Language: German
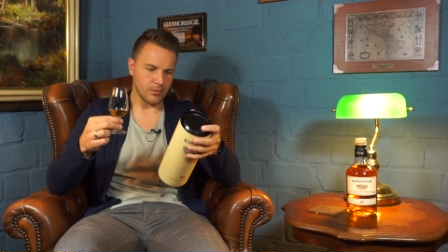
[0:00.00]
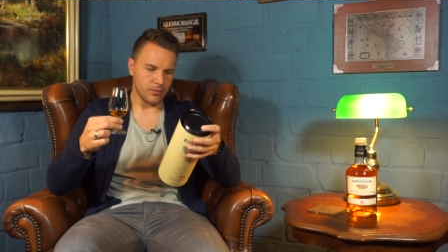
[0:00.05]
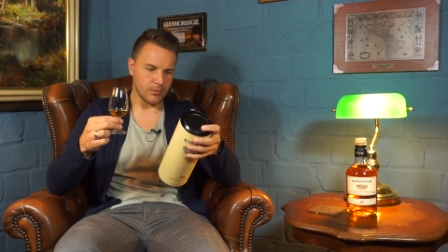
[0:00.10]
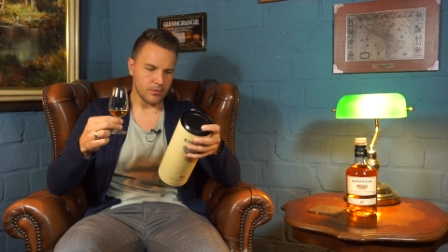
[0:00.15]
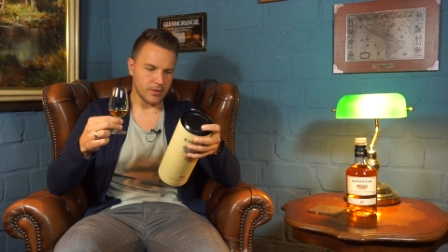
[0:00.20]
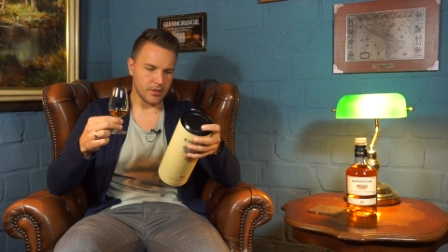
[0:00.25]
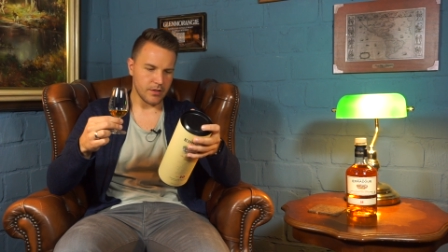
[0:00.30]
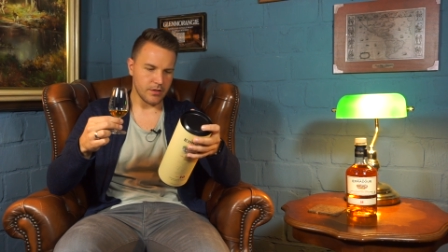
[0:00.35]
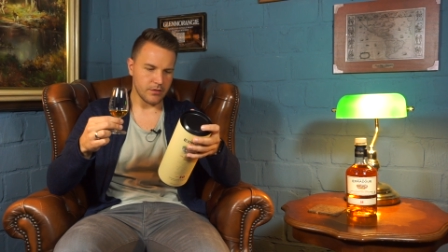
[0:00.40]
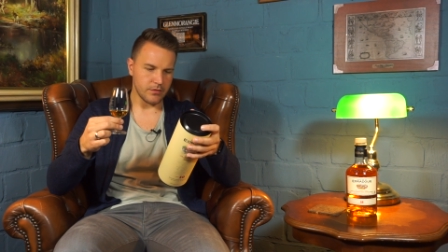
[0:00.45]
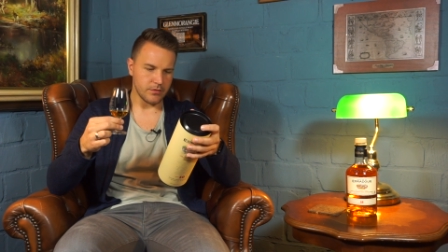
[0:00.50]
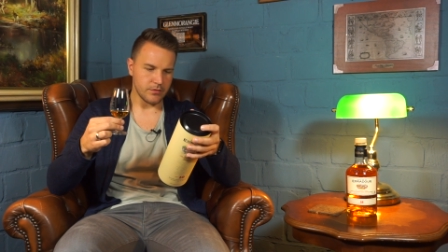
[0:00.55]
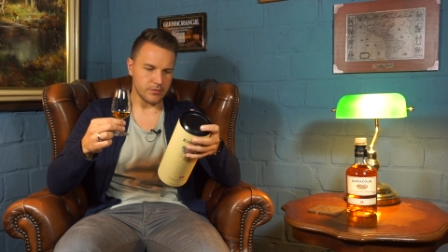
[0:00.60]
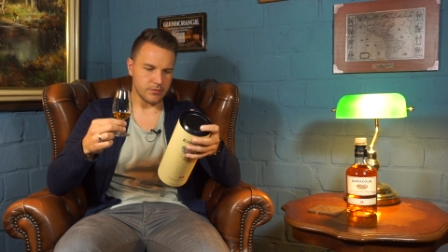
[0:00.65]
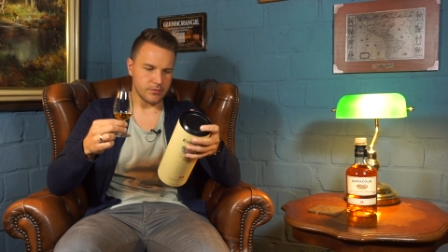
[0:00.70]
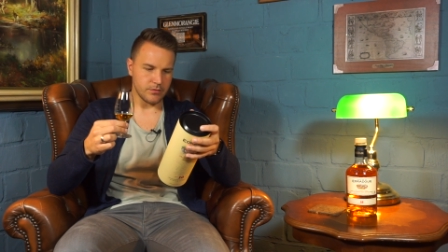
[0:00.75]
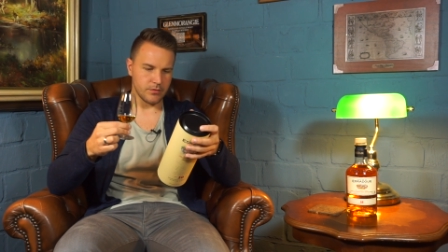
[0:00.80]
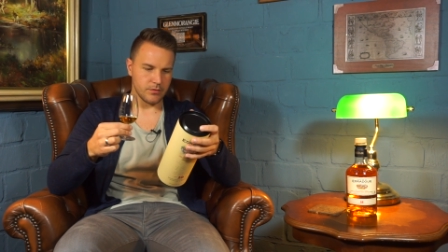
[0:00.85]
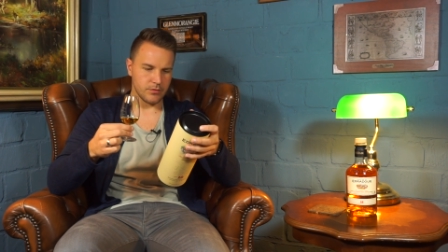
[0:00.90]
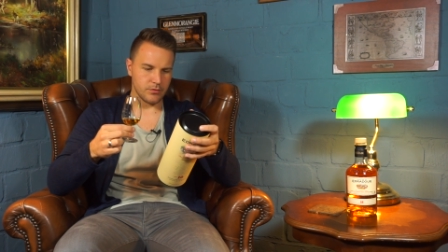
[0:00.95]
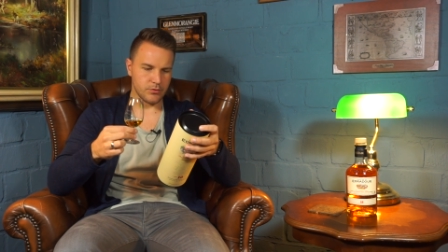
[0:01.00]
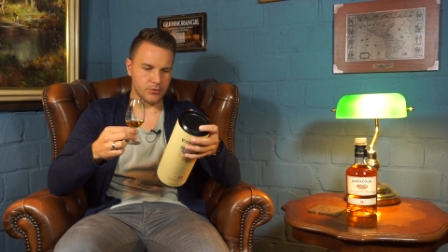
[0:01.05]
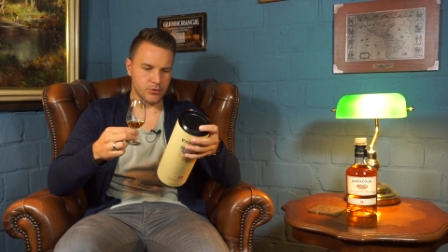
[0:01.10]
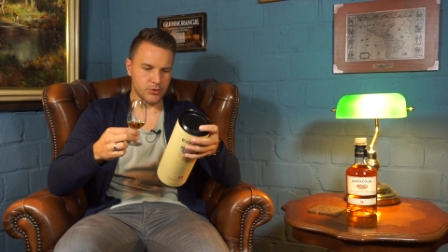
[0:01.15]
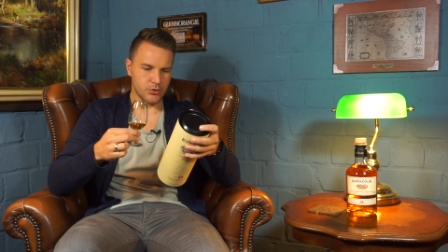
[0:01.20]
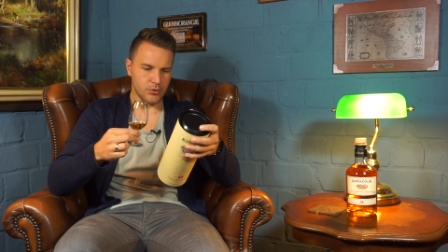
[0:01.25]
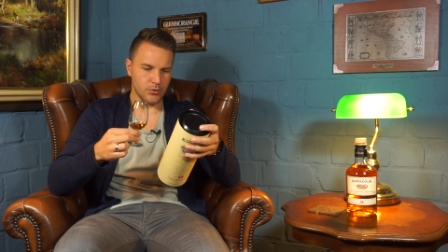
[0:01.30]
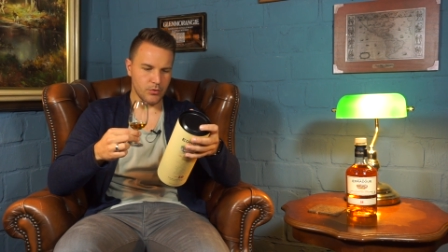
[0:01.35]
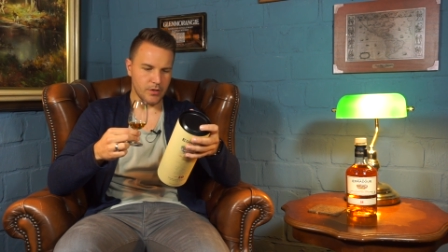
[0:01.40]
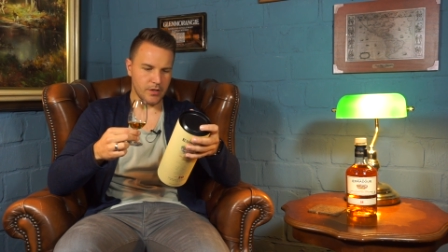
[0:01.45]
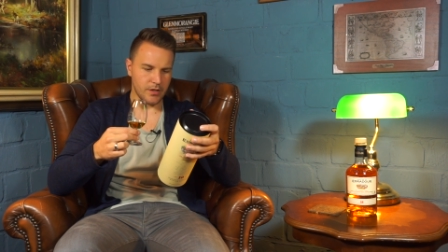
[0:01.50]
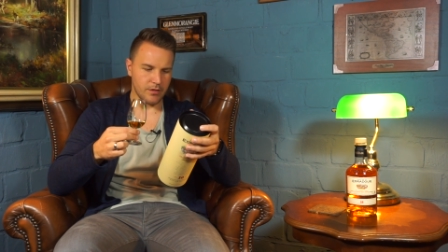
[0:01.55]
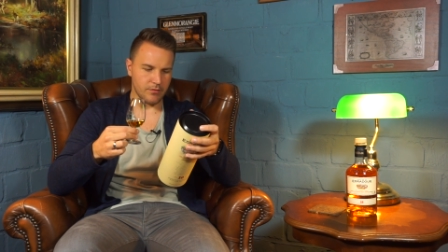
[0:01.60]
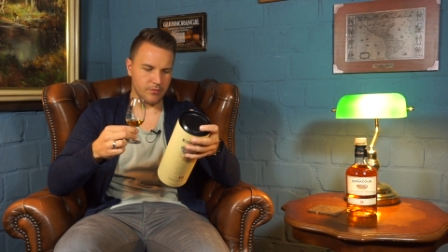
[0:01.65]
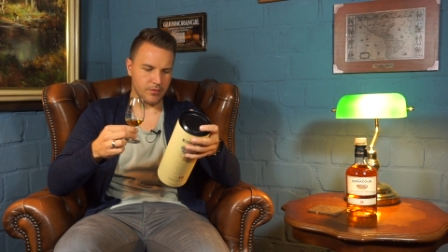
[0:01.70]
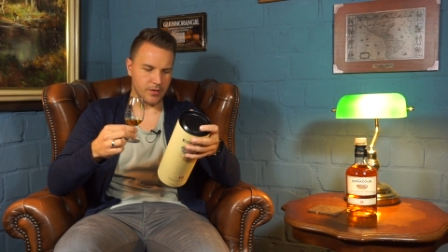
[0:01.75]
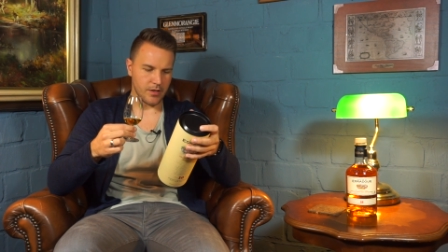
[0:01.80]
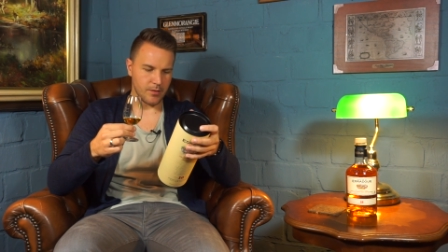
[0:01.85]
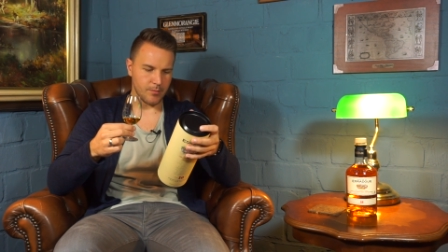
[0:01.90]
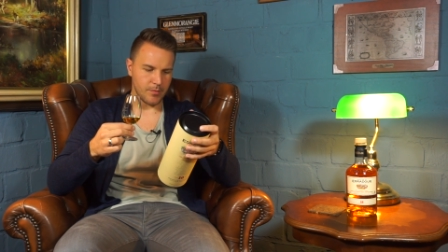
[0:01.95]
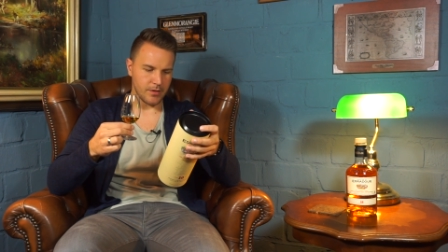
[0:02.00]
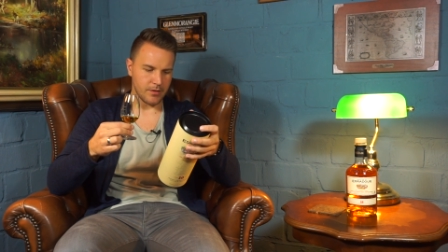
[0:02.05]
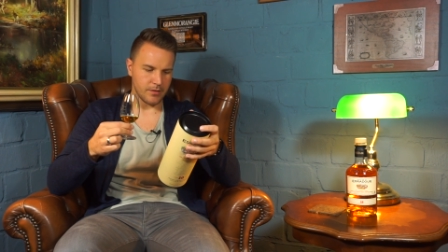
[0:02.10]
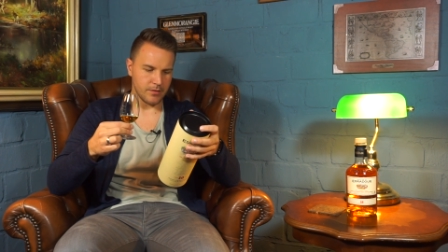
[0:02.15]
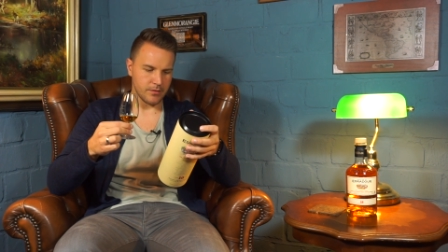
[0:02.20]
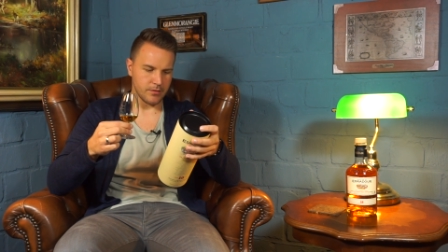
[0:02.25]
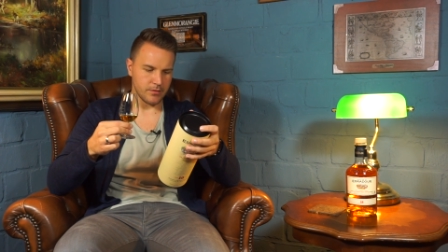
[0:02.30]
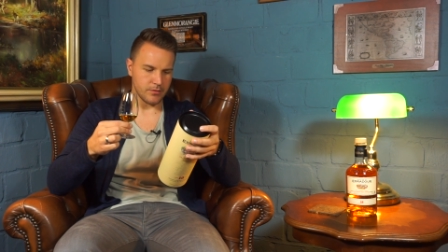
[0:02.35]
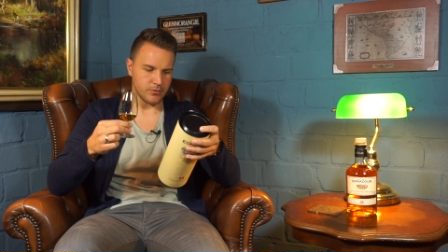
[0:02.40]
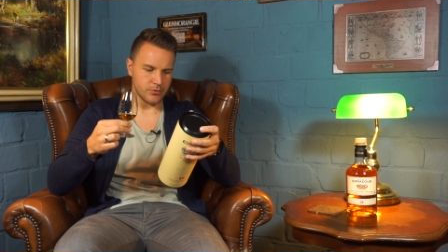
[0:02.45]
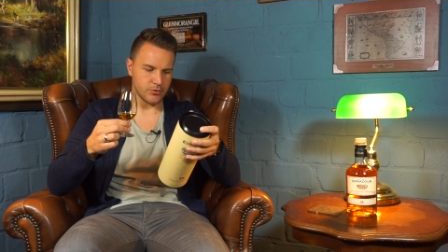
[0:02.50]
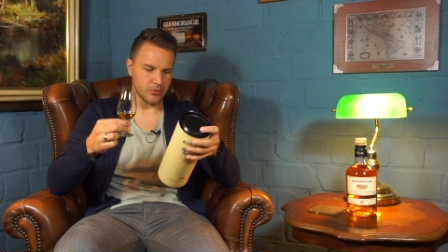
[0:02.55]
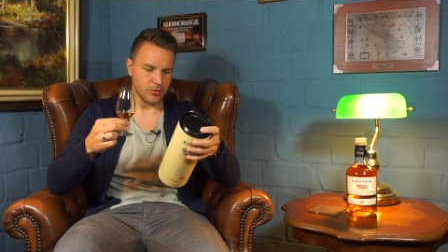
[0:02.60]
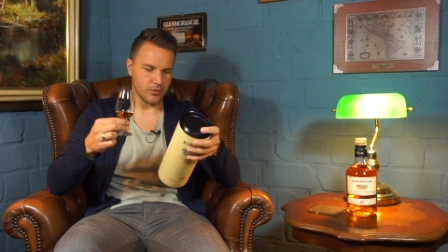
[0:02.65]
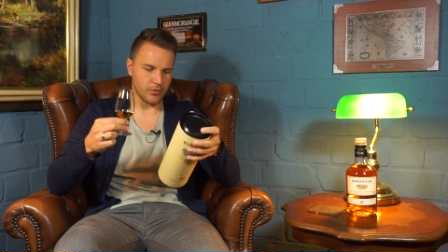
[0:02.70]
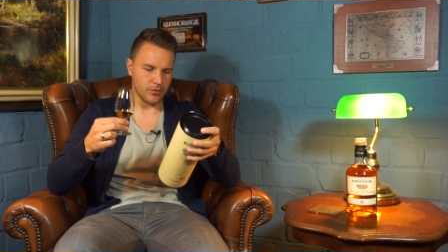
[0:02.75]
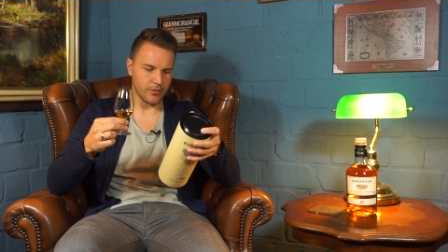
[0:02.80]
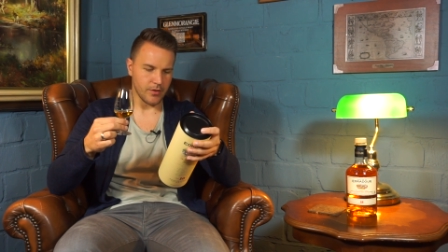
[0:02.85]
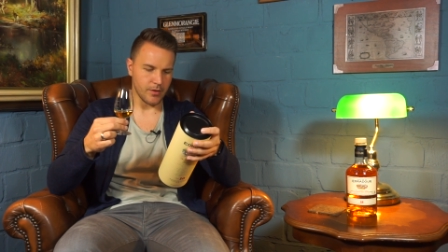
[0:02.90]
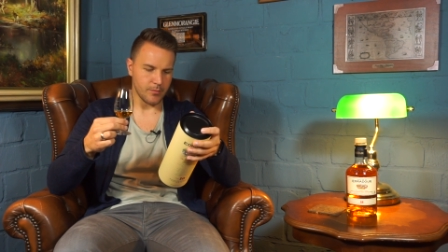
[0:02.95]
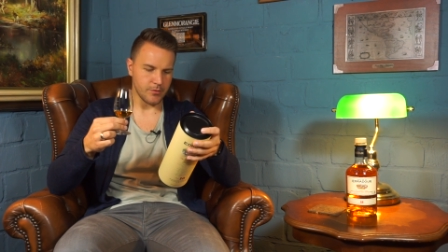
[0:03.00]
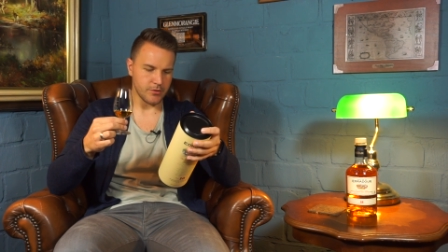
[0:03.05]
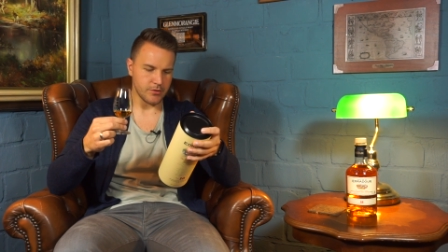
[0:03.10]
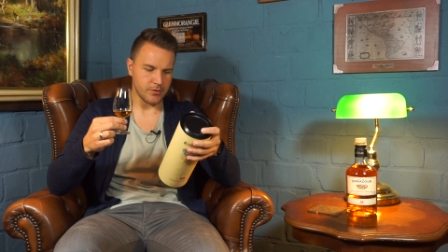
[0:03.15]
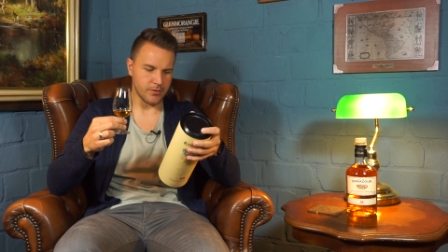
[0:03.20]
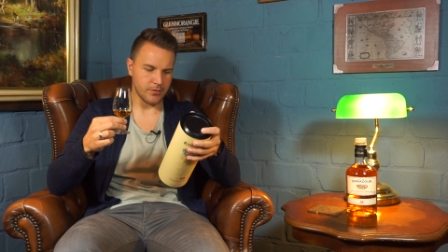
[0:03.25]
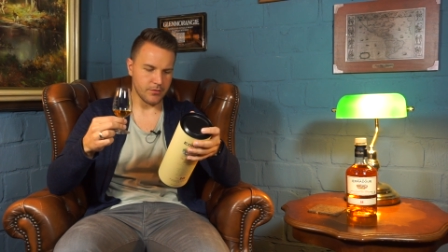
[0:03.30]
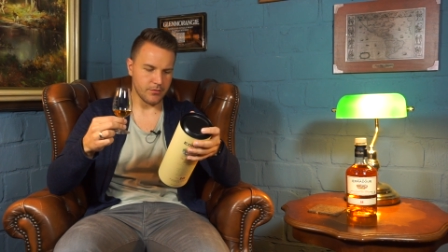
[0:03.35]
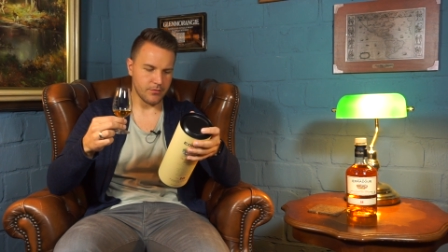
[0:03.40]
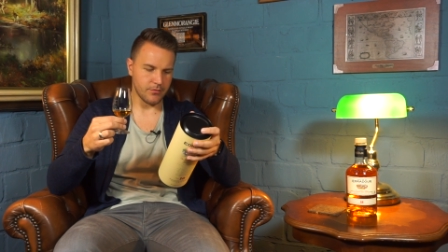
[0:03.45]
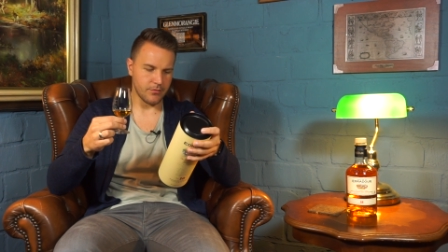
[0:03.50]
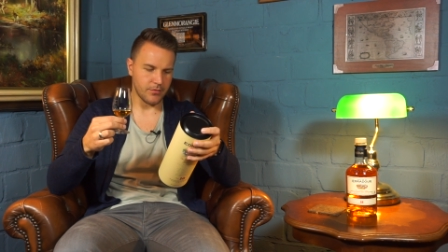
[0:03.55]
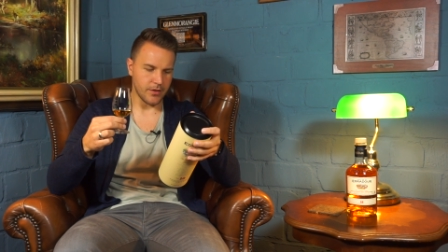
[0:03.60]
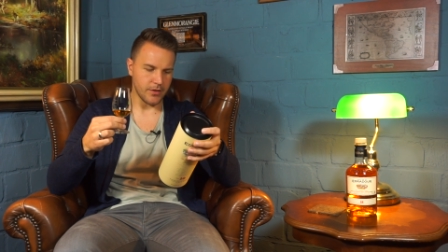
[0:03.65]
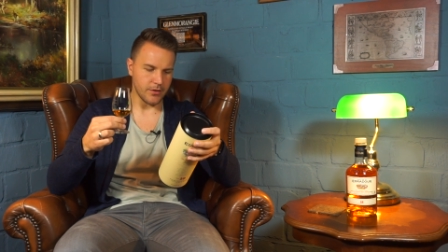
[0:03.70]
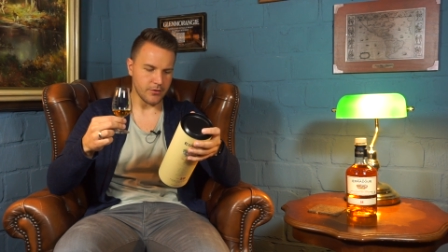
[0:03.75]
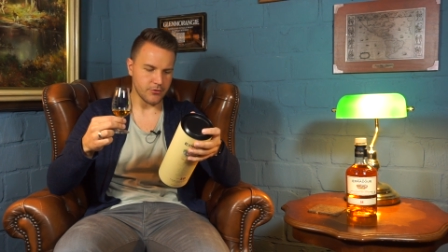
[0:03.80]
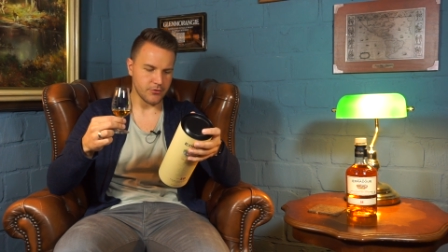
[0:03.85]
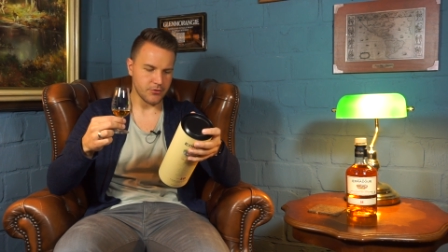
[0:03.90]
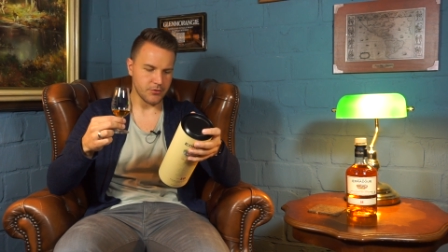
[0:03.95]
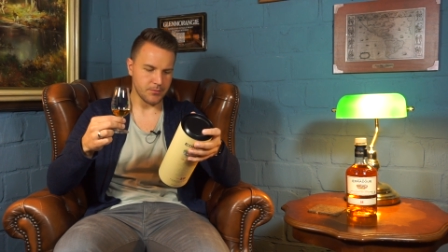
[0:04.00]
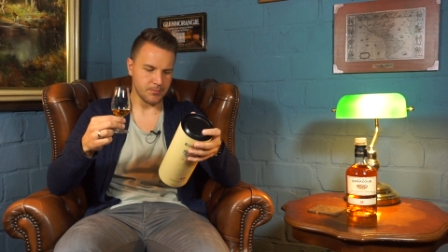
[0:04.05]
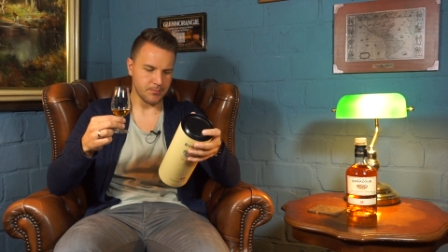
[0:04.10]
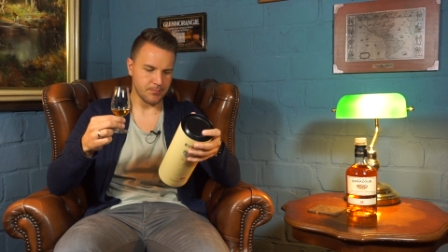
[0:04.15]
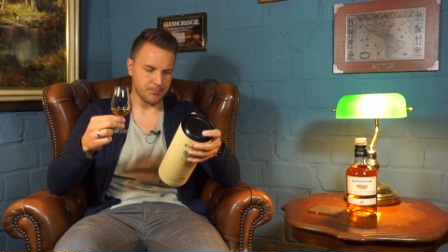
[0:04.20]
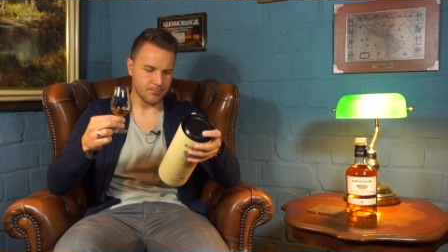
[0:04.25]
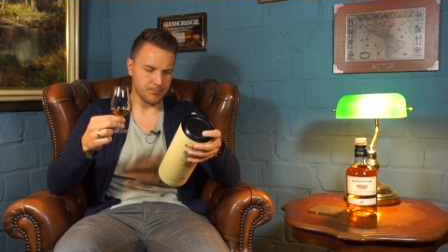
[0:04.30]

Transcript: Und dann ein schöner, warmer, ein schönes, warmes Finish.